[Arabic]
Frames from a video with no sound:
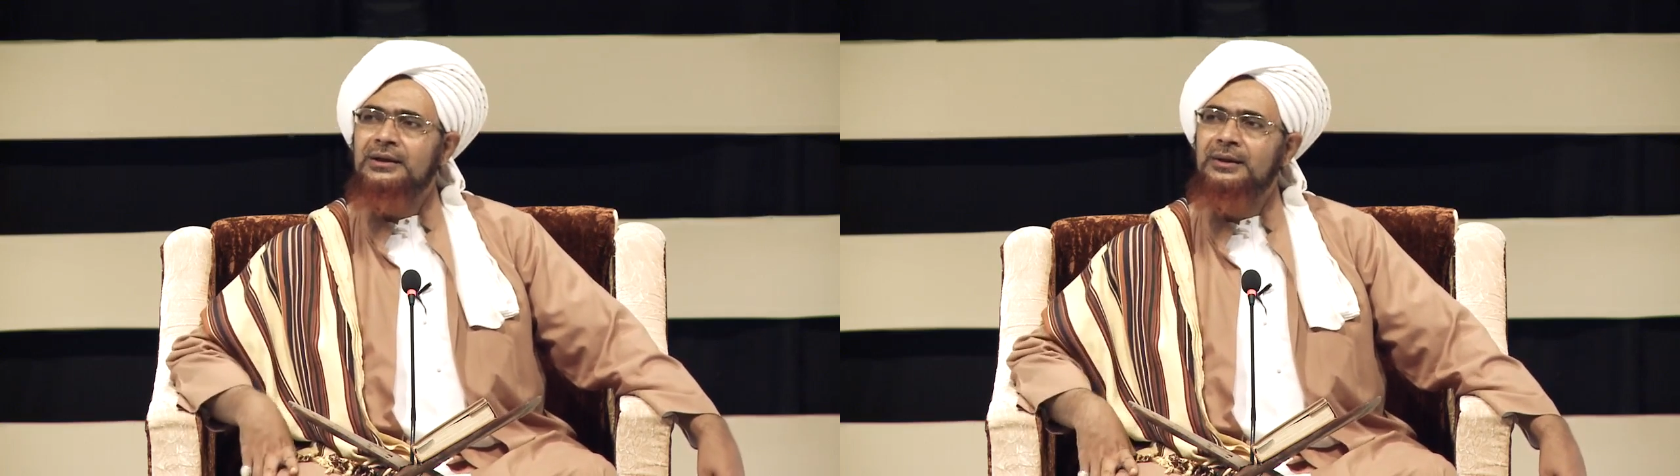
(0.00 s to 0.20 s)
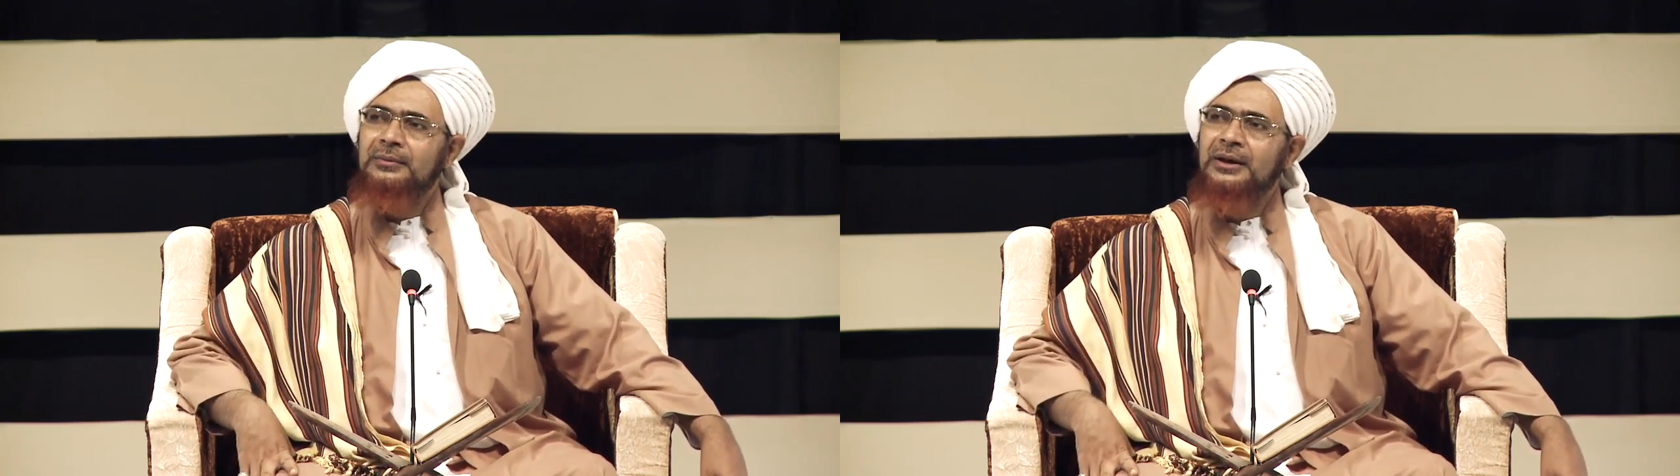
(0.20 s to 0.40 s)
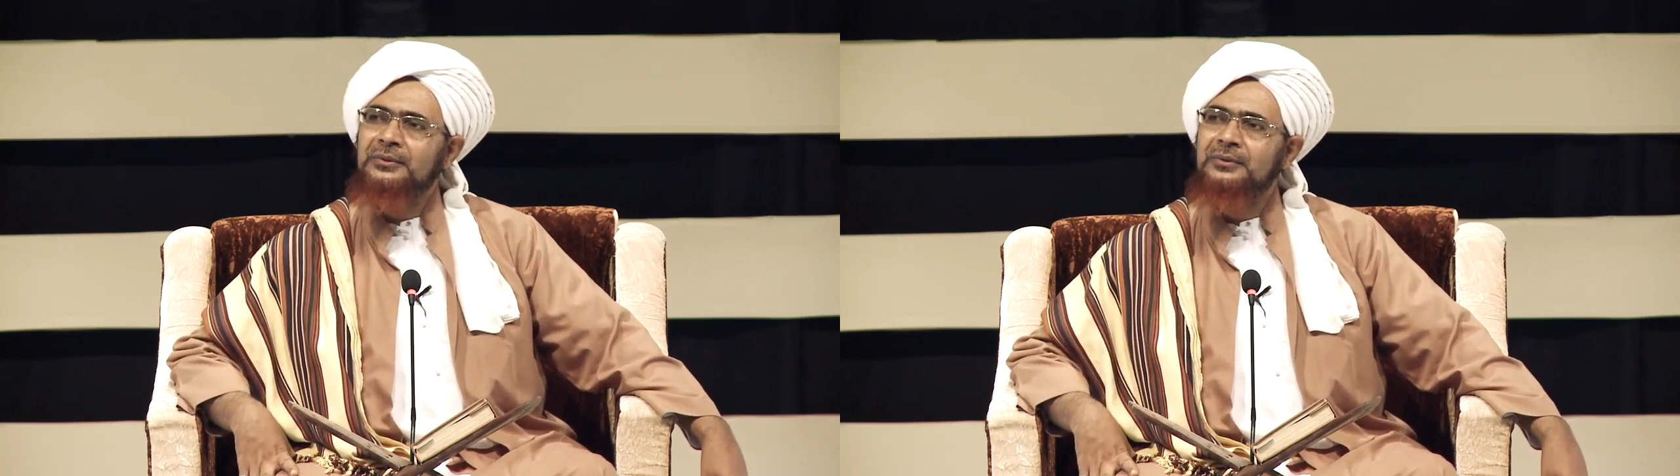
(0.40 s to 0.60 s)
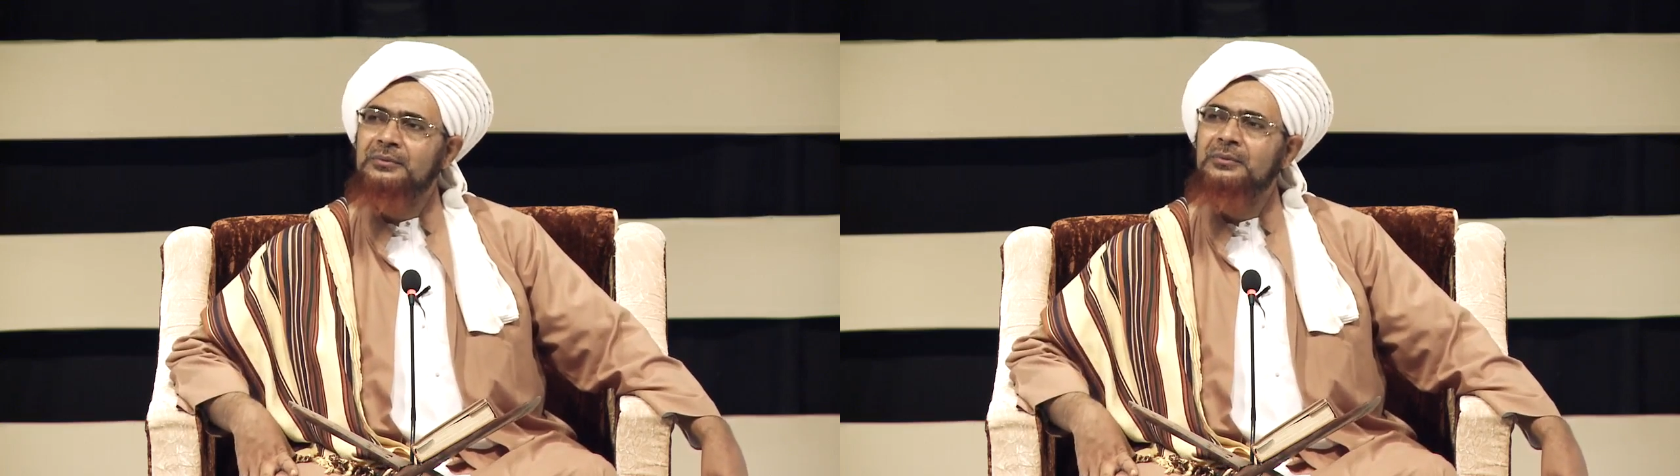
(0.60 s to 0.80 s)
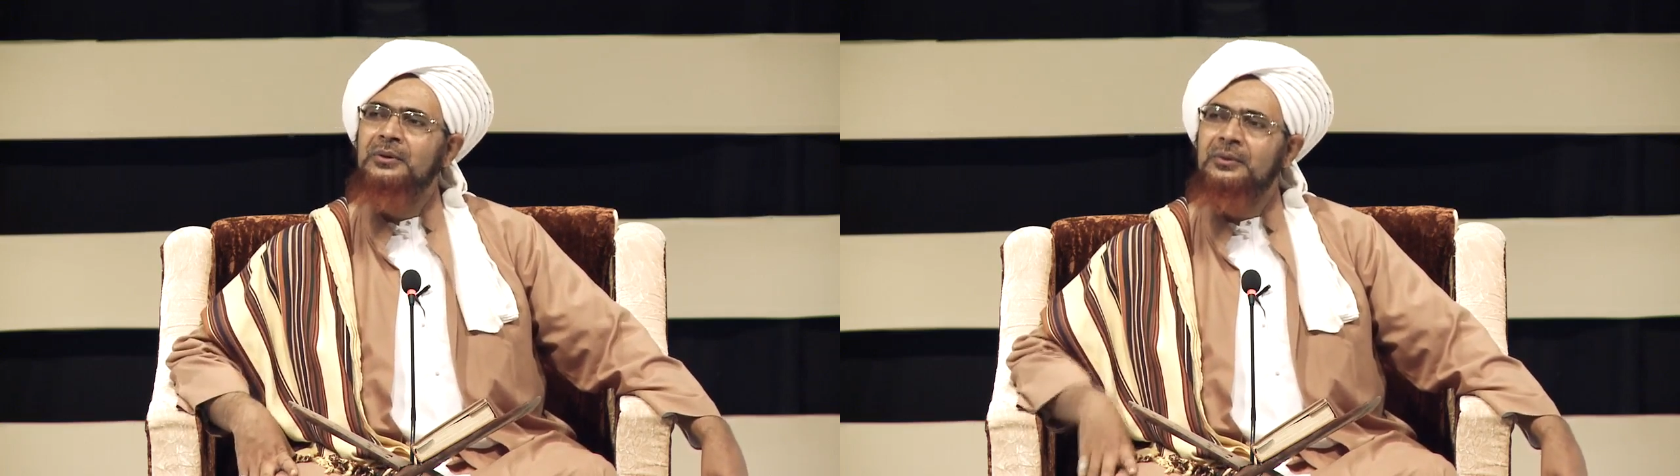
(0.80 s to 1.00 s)
لم أحضر
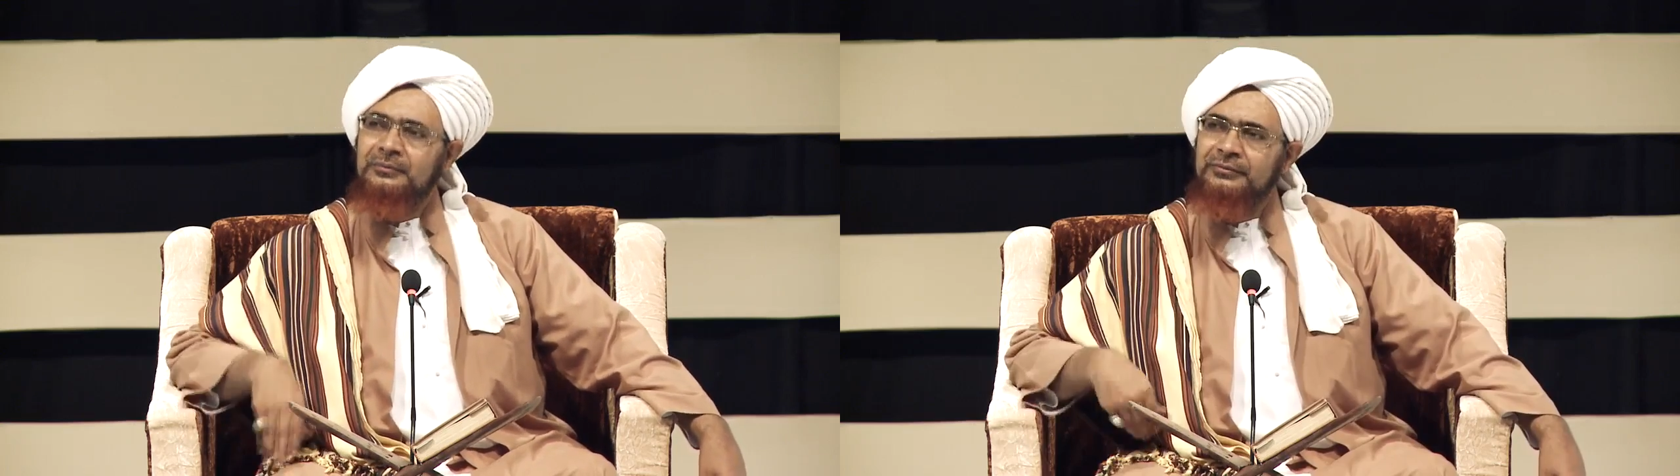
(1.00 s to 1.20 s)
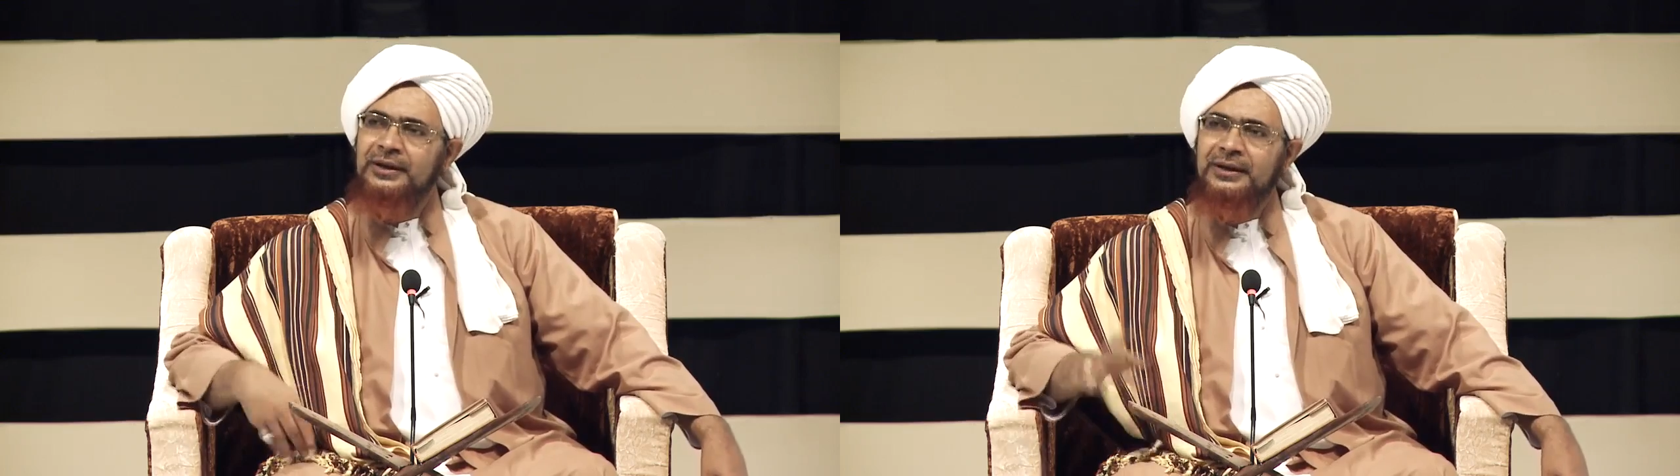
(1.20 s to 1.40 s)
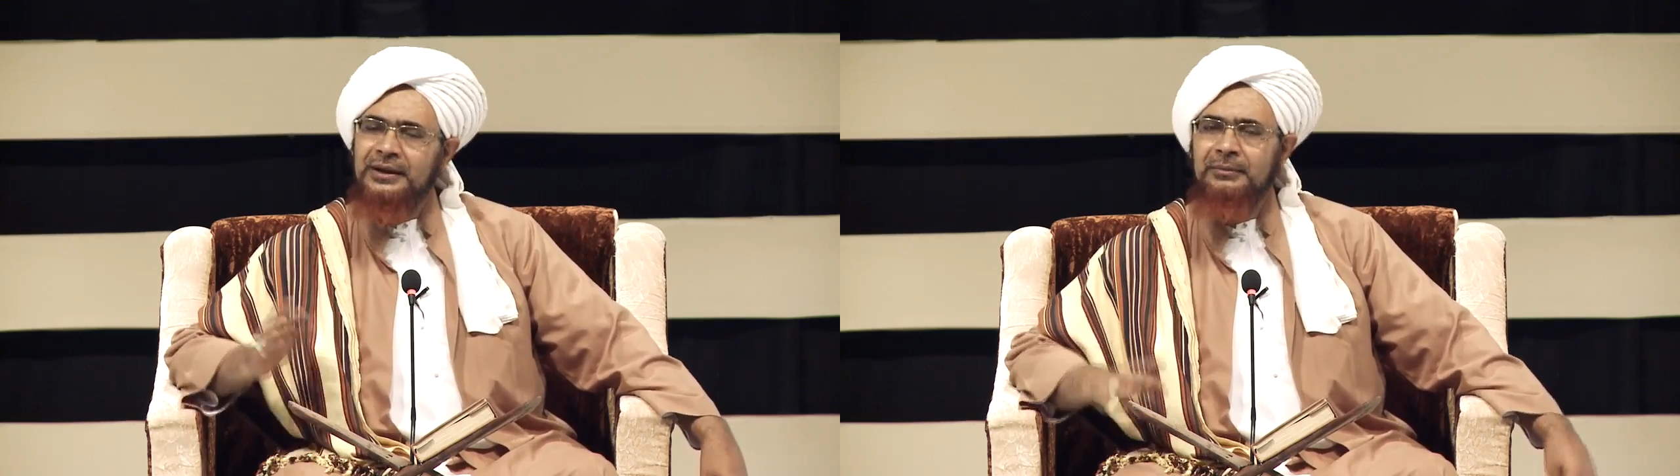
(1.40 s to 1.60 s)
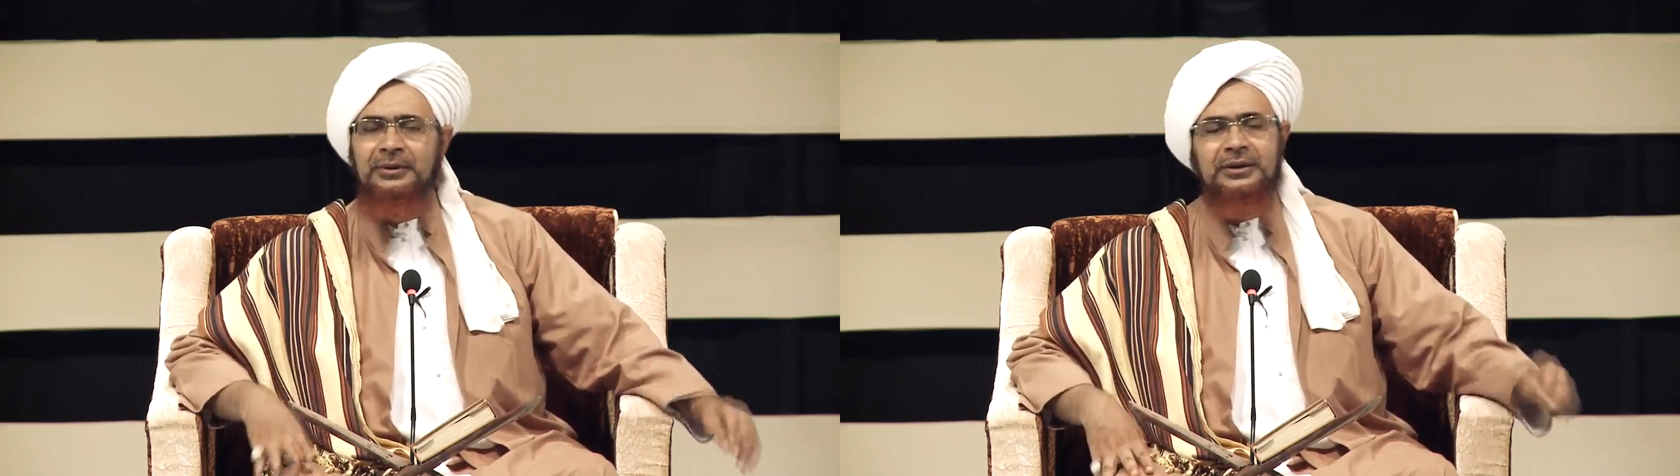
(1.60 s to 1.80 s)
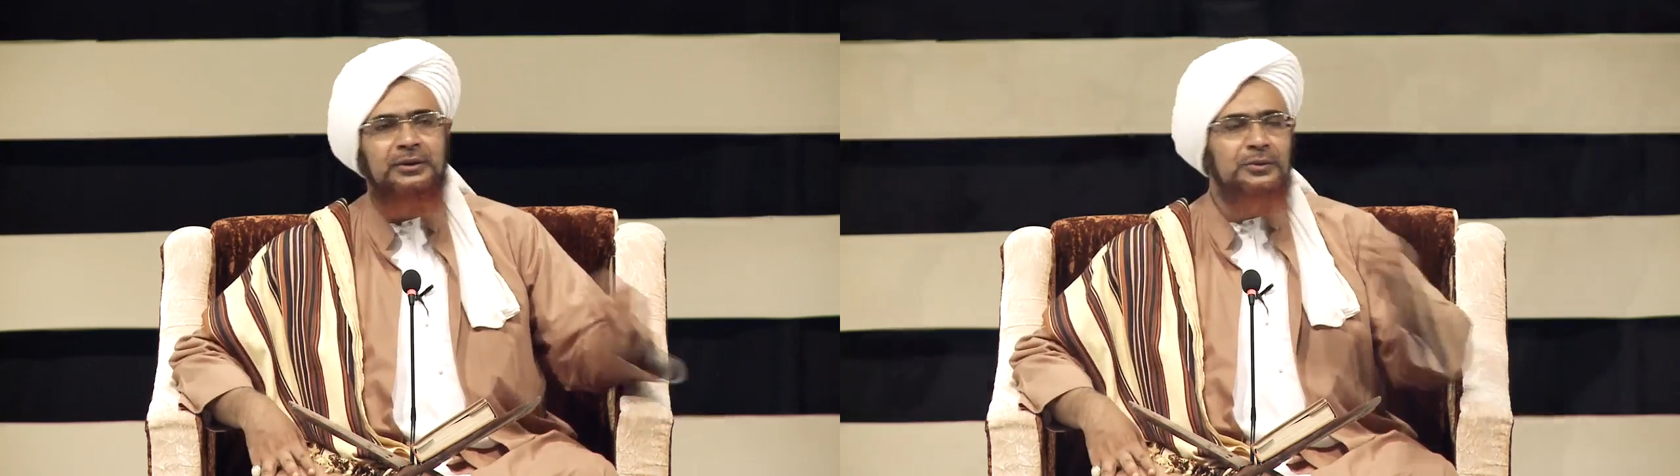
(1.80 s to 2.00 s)
معهم فأنا
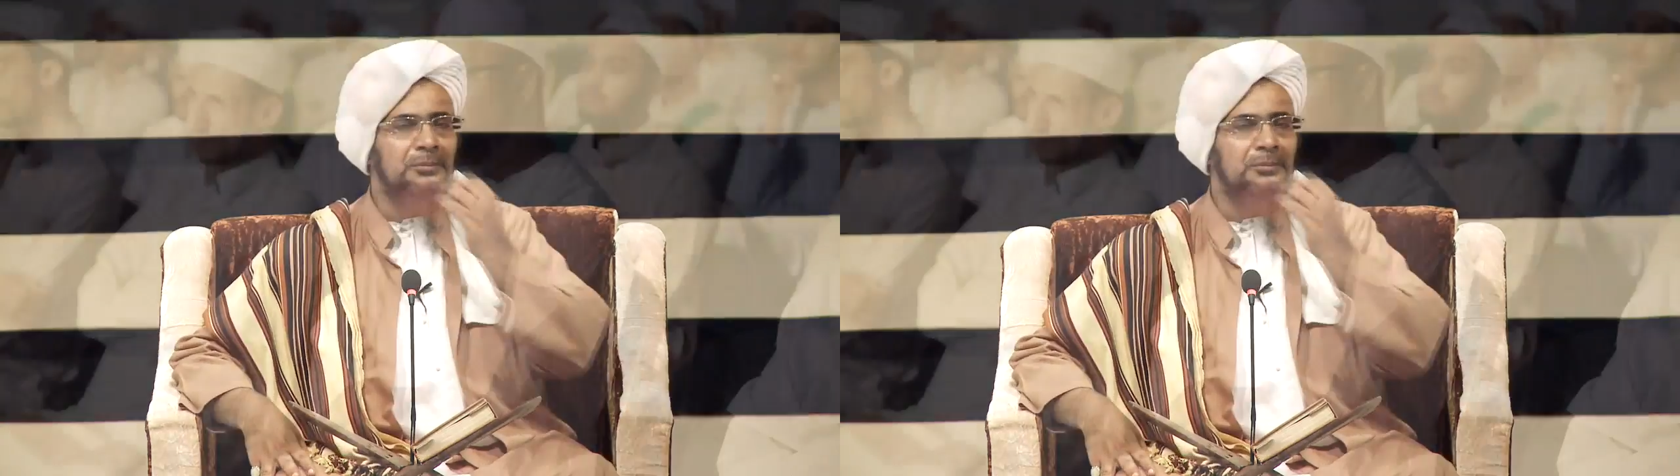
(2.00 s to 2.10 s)
بعيد